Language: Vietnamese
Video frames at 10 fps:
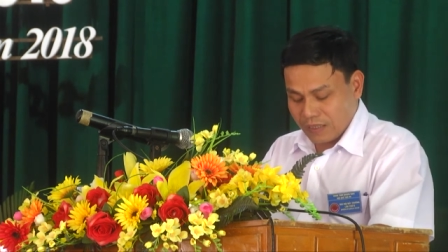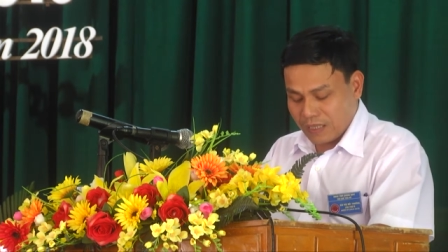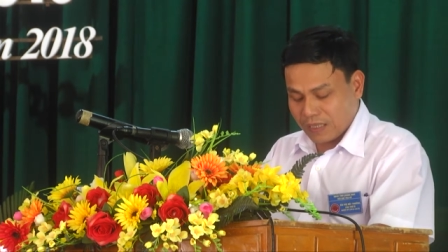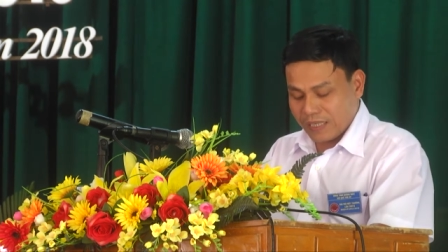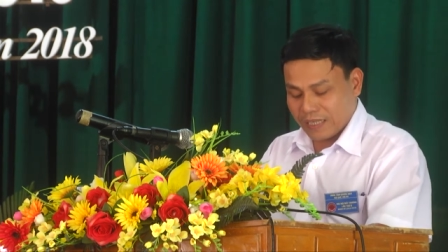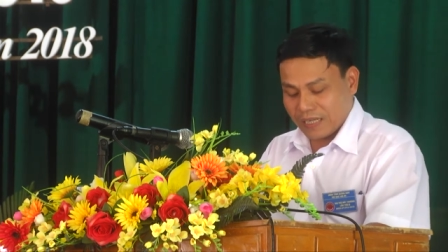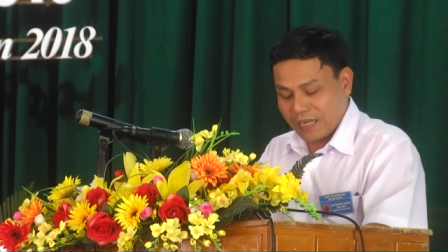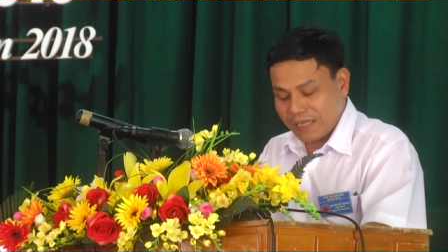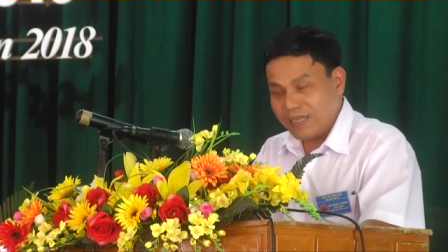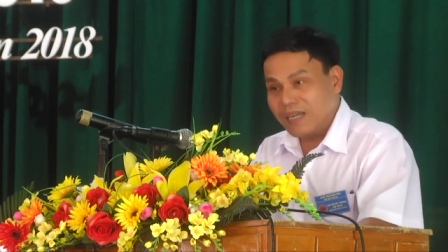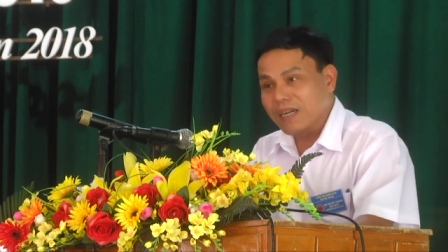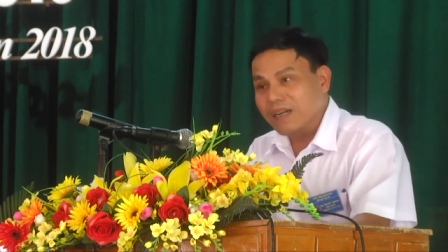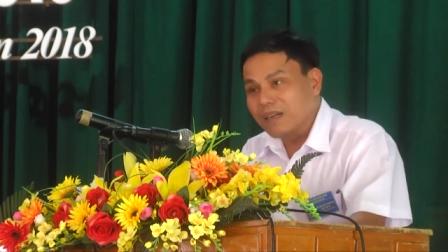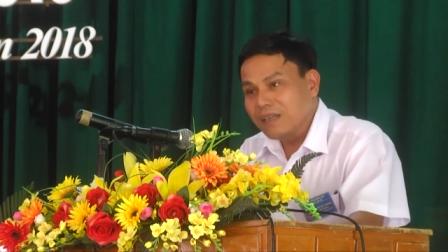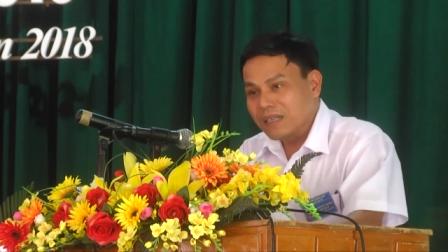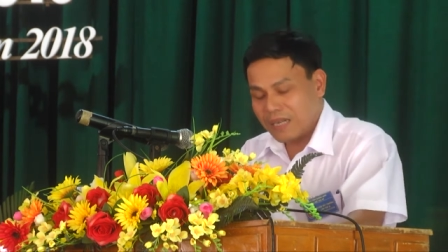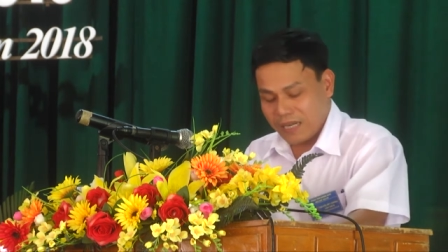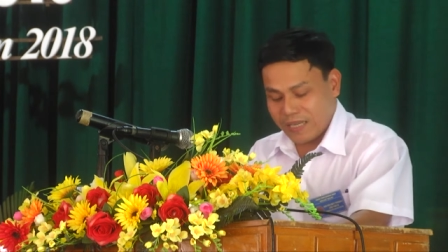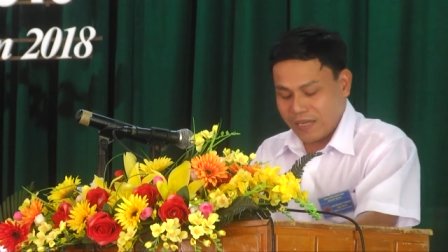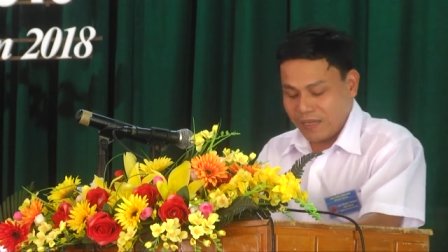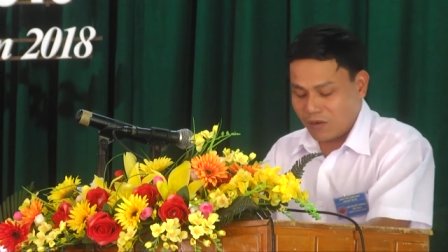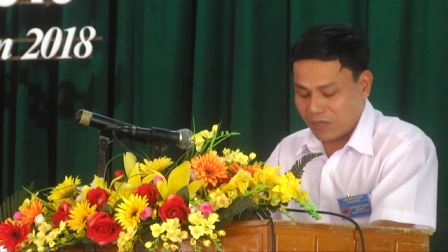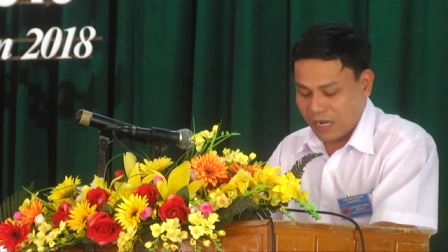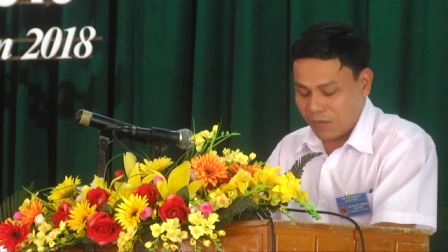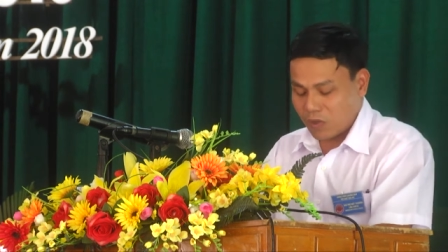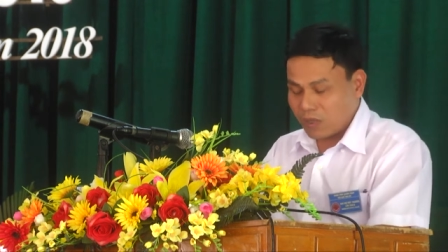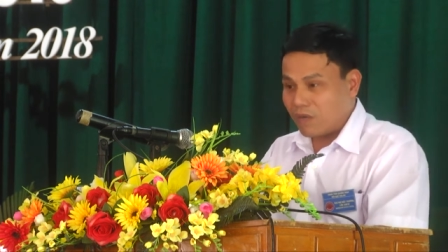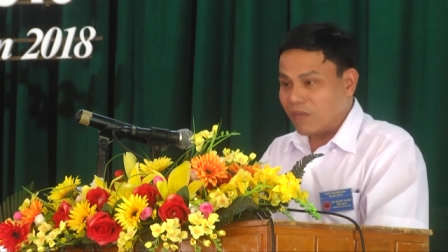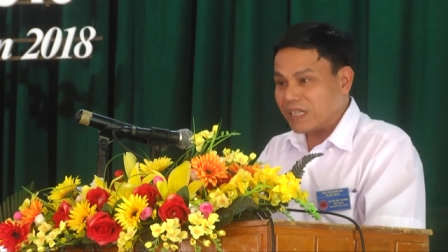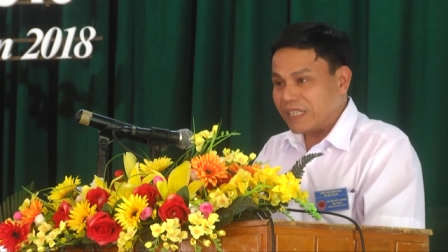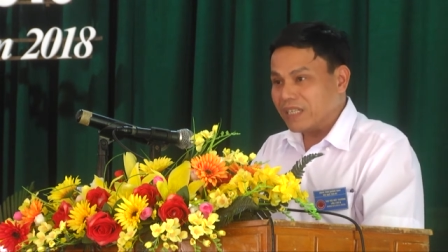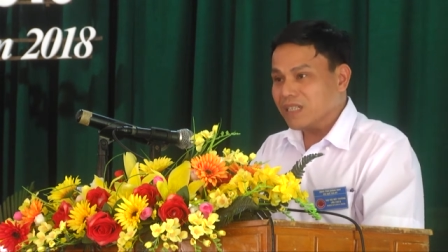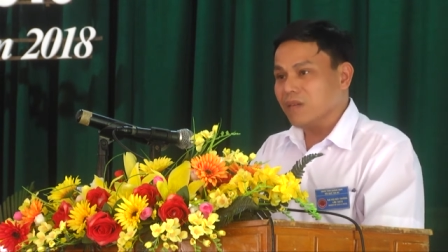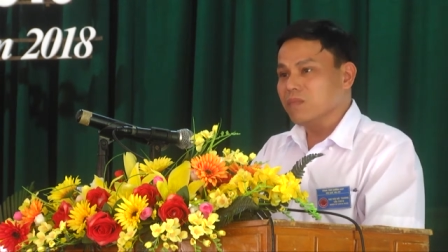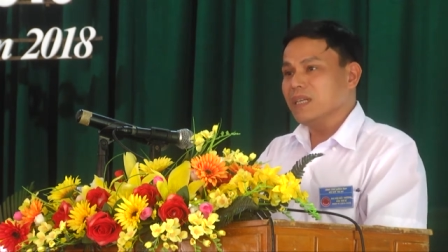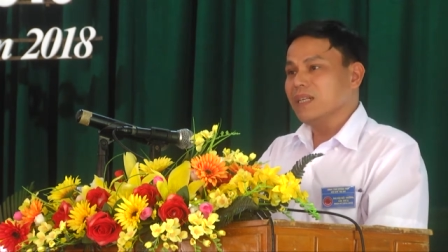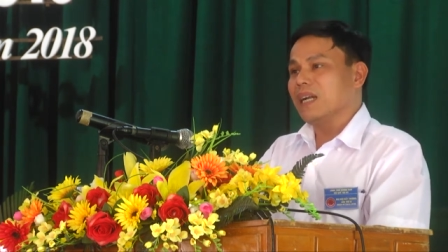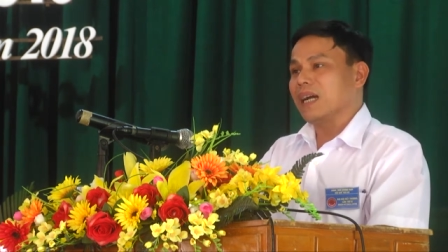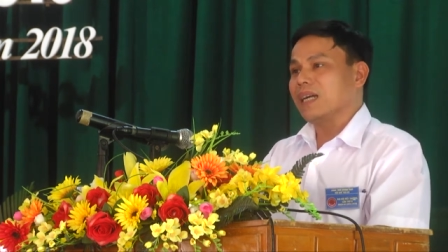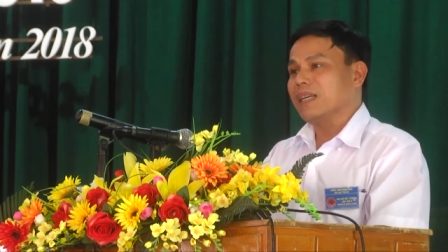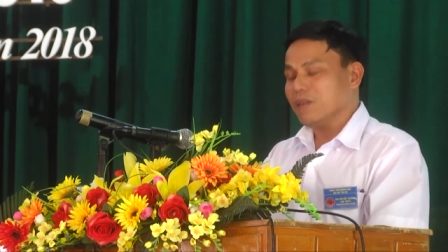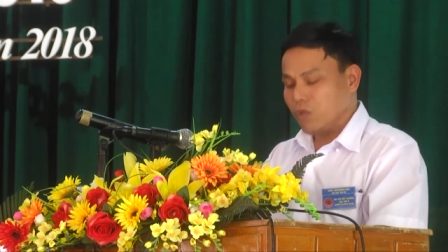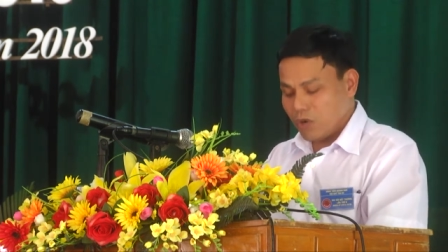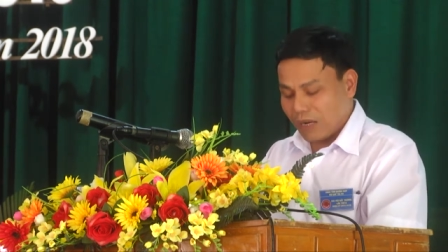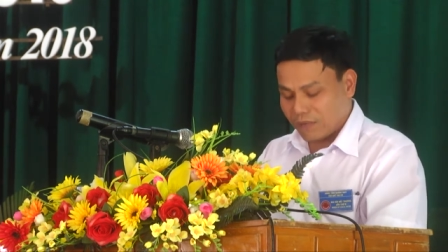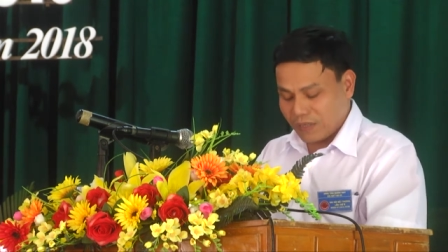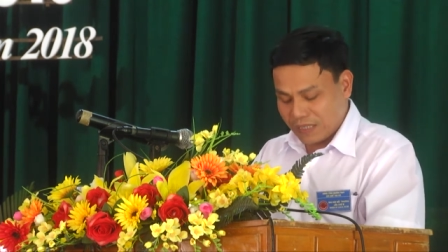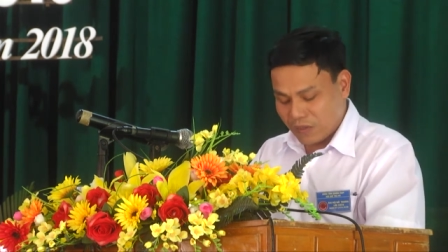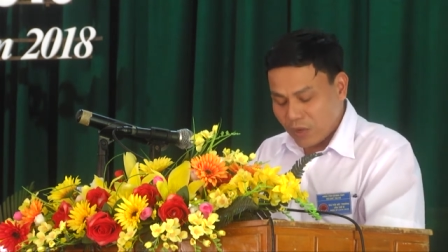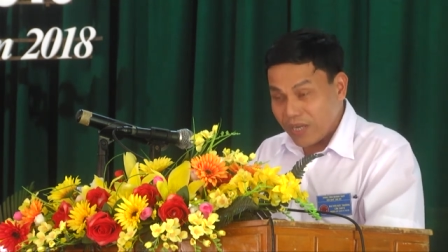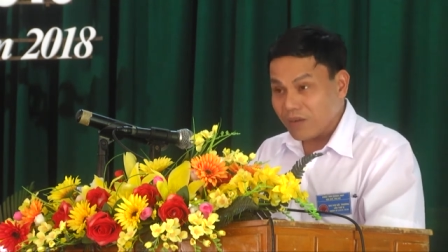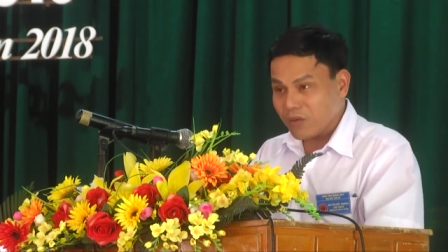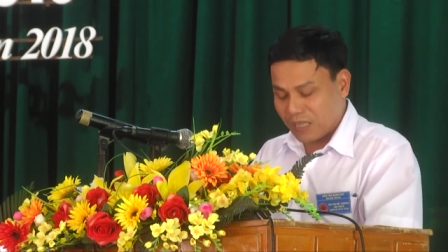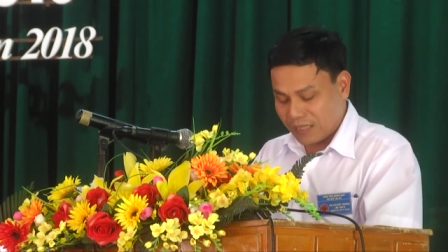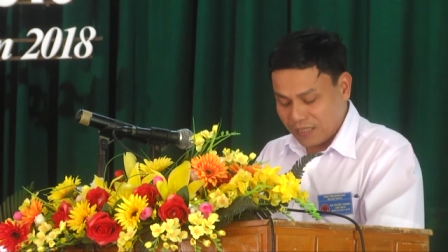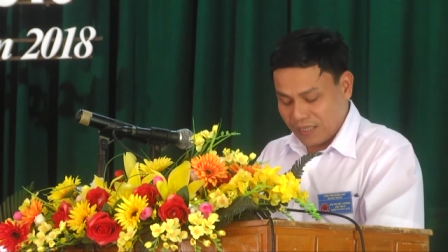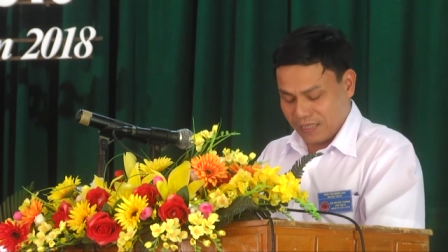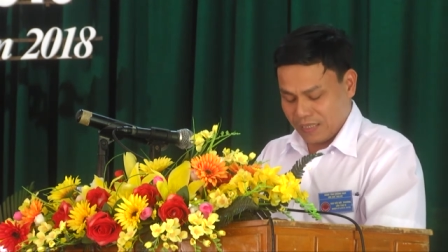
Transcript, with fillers: thực hiện cái ờ, cơ chế hỗ trợ bảo tồn phát triển cũng như là cái quy hoạch phát triển quế của tỉnh